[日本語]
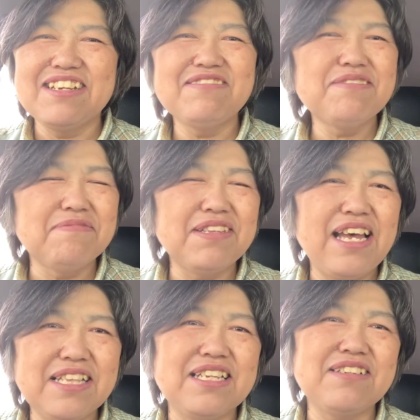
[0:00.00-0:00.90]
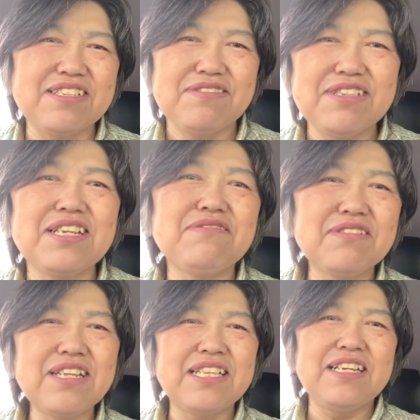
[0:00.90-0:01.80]
こともね、あったりとか、そういったこ
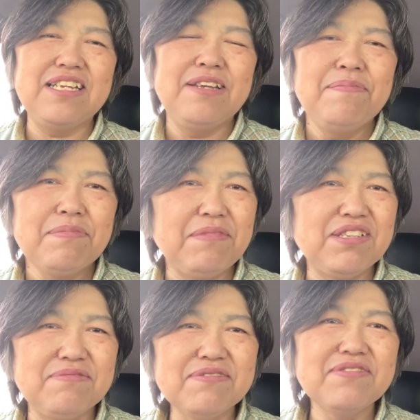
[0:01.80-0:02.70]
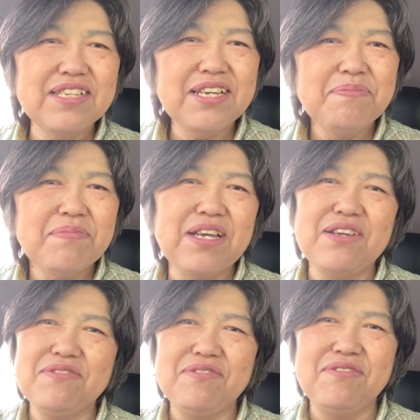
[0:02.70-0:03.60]
とだったり、まあ自分はね、
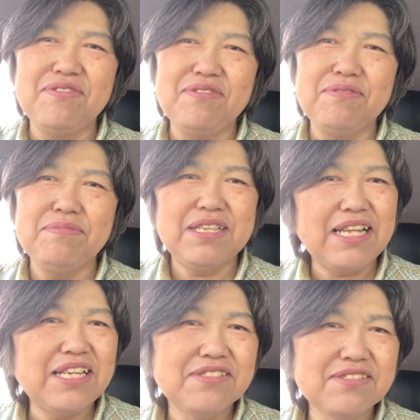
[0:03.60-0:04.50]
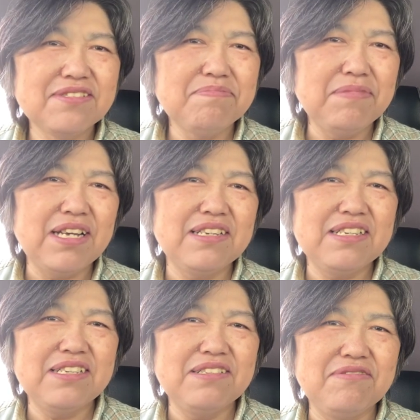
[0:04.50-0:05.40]
あの、まあ体重、まあ、